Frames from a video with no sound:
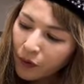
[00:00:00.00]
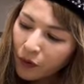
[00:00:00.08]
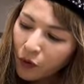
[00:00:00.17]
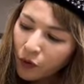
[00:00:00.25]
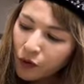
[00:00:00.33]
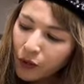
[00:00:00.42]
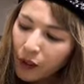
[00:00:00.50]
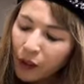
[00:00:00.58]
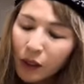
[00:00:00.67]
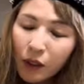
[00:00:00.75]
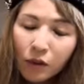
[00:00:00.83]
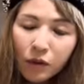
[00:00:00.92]
北西
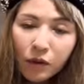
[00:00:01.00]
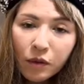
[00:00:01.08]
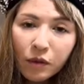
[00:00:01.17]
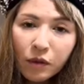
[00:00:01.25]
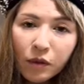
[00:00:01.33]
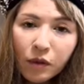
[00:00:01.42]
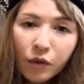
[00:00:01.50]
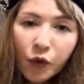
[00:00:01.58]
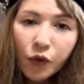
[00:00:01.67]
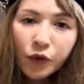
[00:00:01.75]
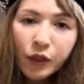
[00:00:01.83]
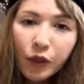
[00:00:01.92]
で
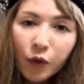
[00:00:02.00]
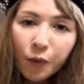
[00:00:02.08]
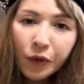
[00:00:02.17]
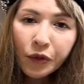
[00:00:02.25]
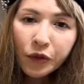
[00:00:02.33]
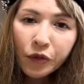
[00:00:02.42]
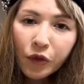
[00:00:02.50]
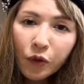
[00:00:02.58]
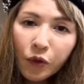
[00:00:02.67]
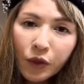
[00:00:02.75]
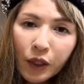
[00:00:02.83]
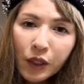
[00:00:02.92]
北西六白金星の
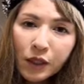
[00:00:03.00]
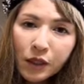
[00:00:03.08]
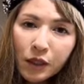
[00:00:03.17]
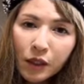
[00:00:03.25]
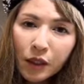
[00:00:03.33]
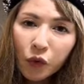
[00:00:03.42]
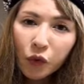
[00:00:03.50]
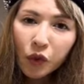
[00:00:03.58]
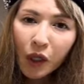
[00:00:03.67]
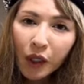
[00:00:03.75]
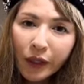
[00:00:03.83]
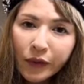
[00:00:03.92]
上に筆跡が乗っ
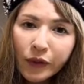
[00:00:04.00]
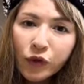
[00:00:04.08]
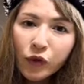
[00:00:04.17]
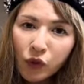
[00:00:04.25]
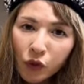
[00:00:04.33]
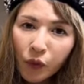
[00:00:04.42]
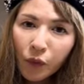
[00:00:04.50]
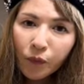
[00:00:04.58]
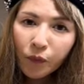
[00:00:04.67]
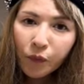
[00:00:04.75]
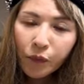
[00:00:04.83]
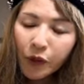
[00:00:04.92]
て案件札でしょ
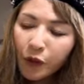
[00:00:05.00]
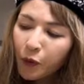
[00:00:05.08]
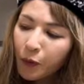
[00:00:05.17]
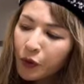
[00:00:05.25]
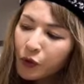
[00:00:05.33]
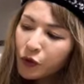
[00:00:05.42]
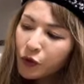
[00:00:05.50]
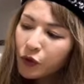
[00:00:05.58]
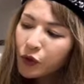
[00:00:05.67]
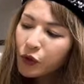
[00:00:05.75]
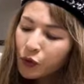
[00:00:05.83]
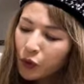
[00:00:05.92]
で六白中
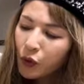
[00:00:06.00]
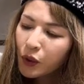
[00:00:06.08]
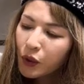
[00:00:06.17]
級でしょ